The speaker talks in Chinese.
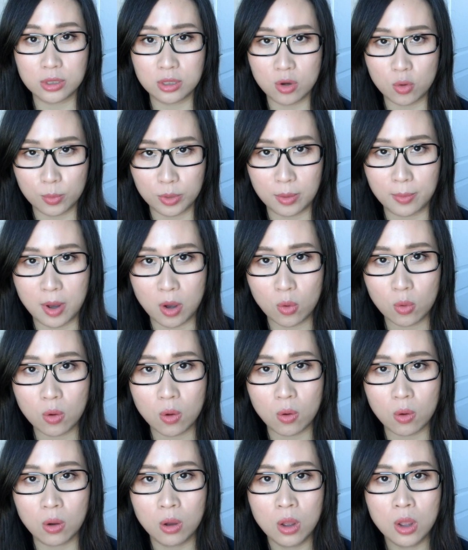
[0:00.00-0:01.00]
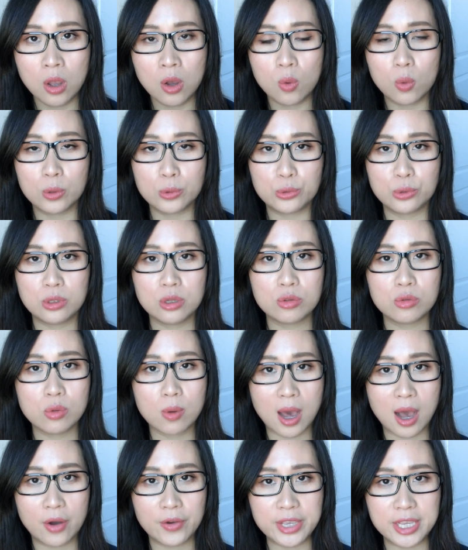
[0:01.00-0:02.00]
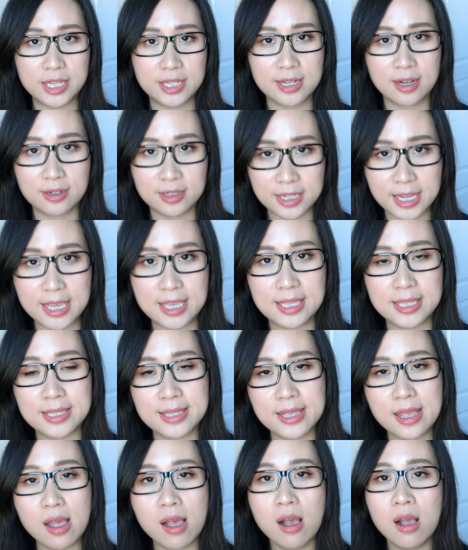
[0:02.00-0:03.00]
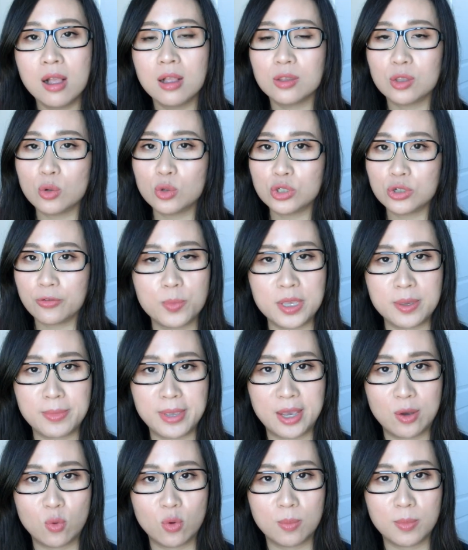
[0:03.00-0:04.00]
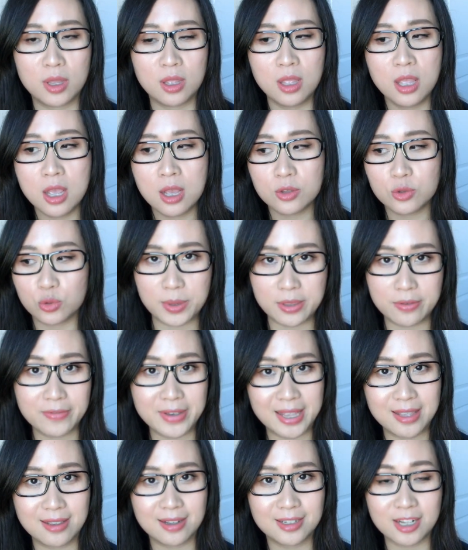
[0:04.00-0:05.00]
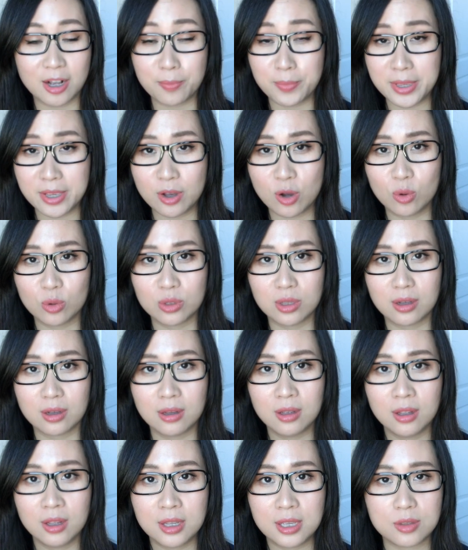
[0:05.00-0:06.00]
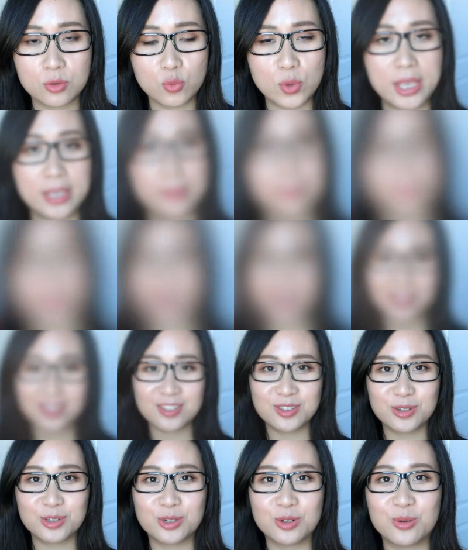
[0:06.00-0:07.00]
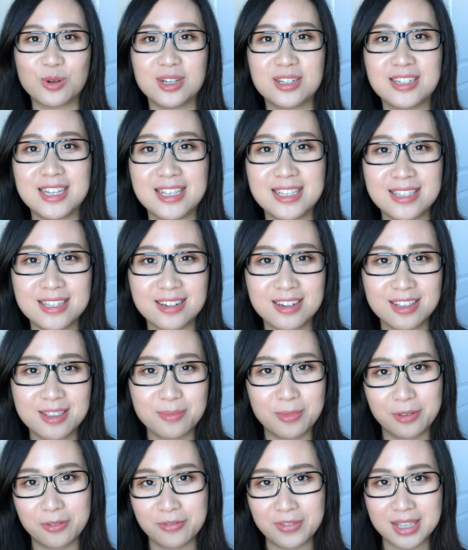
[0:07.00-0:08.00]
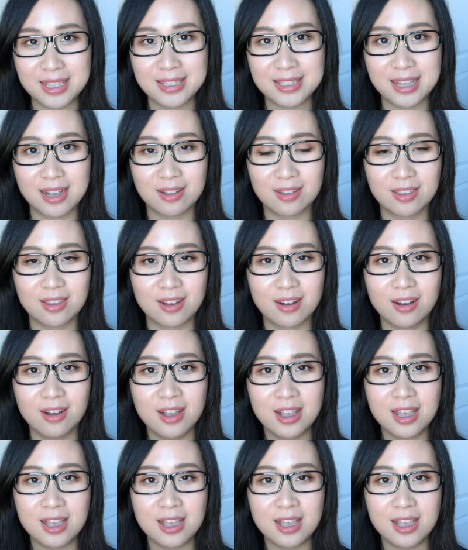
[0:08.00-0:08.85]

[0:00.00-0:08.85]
塞我们的毛孔。我觉得做好以上这一些都是避免我们就频繁的长闭口的原因吧。以上呢就是我这期和你们分享的